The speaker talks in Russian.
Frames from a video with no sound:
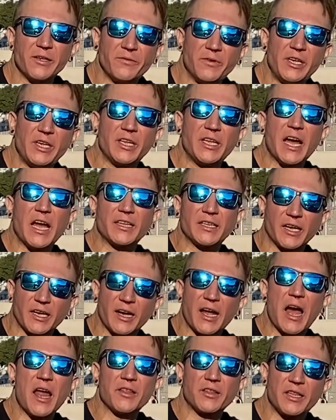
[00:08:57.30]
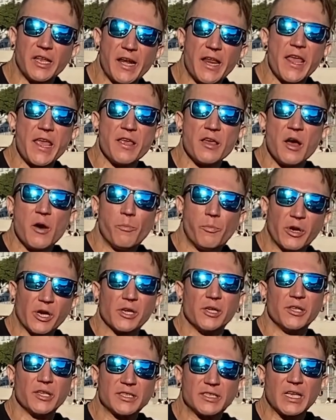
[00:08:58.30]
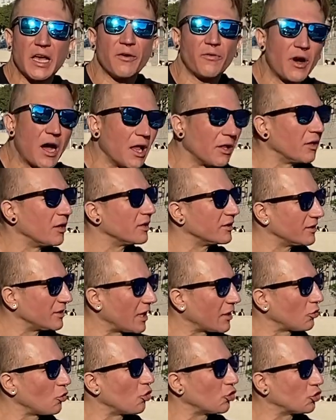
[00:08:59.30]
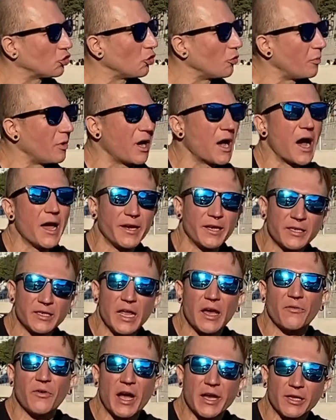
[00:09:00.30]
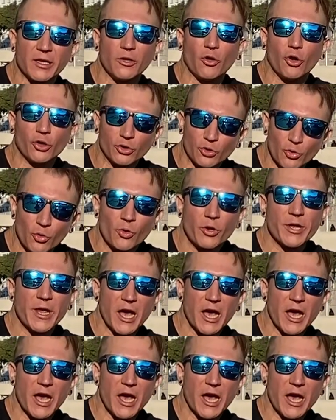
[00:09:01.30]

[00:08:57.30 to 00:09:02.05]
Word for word: валидатор Андрей проголосовал за то, чтобы арендовать лодку и